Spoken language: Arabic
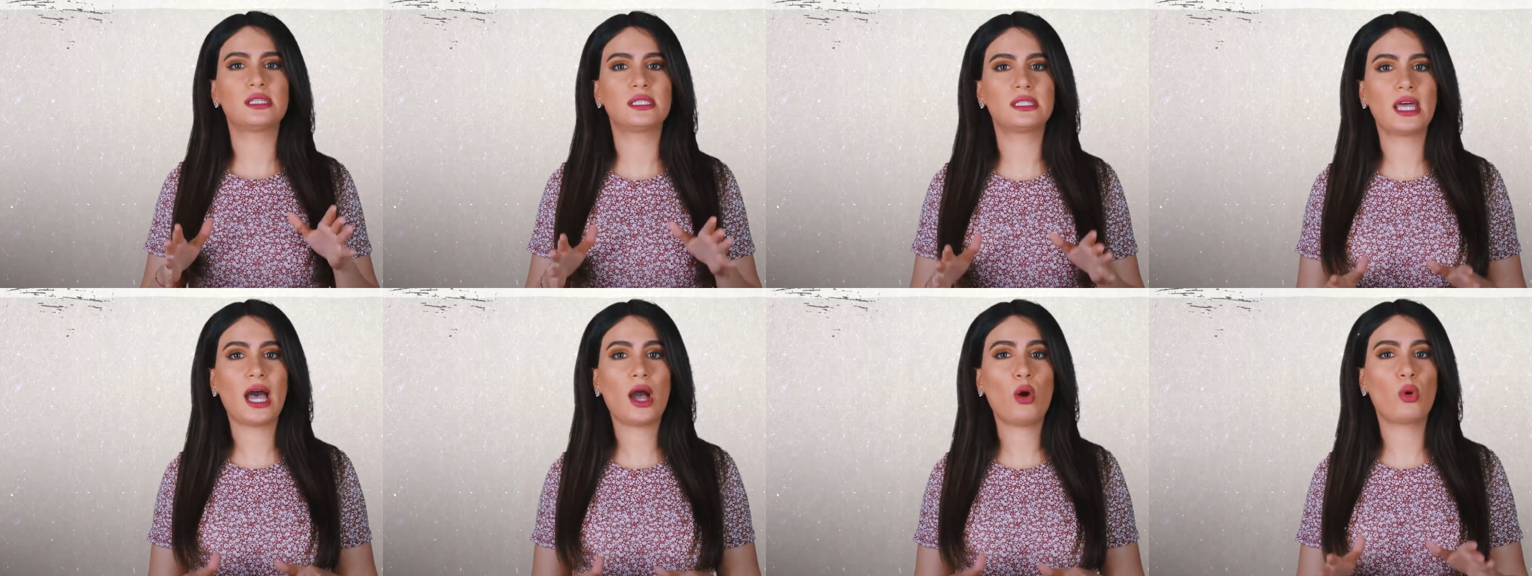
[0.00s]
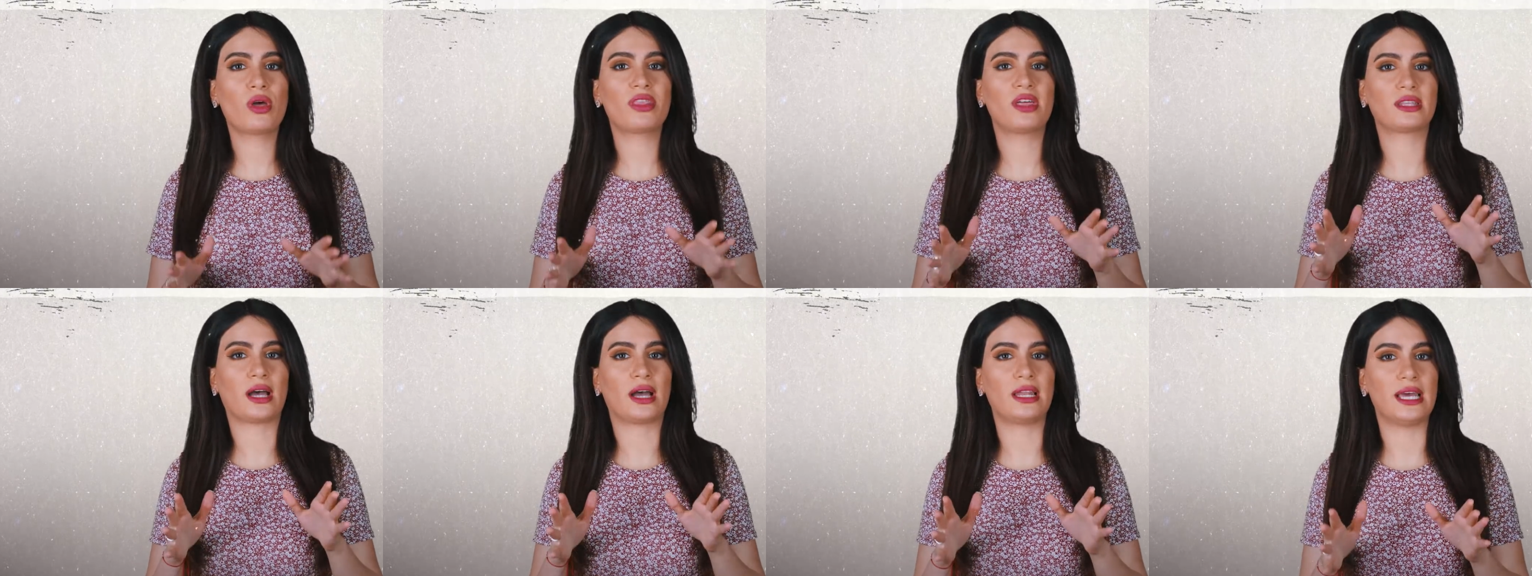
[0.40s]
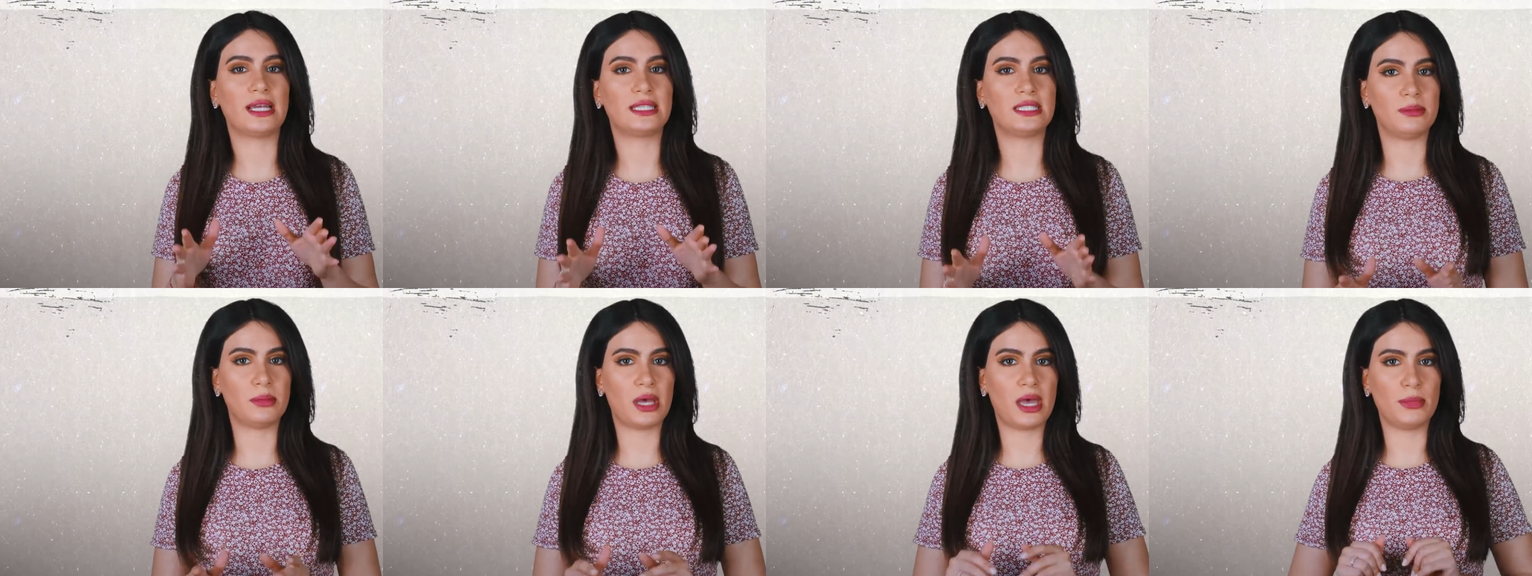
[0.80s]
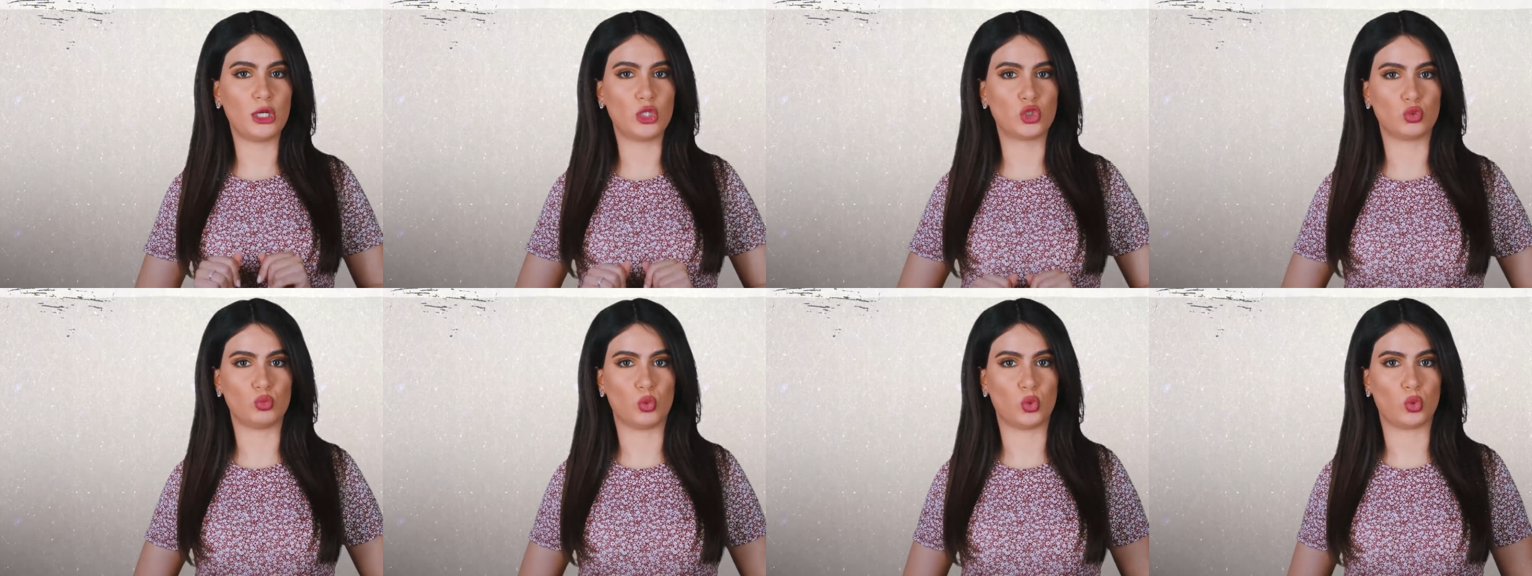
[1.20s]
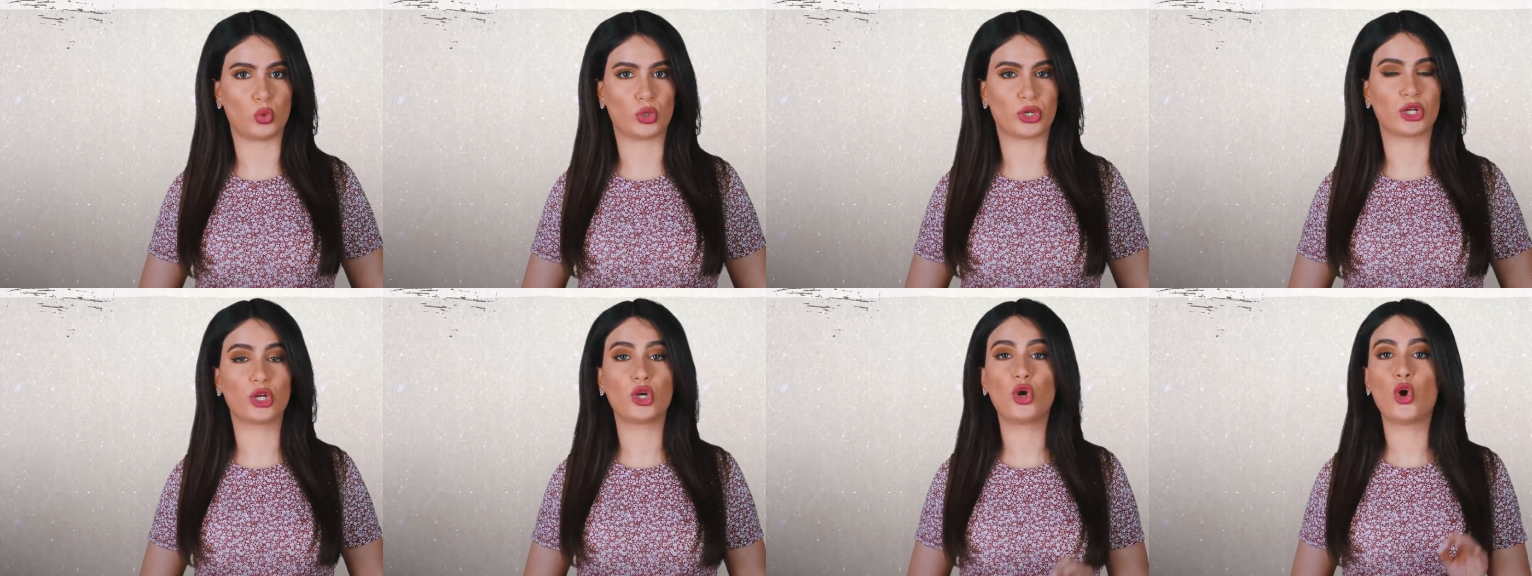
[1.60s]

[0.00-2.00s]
استحوذت على اهتمام الجمهور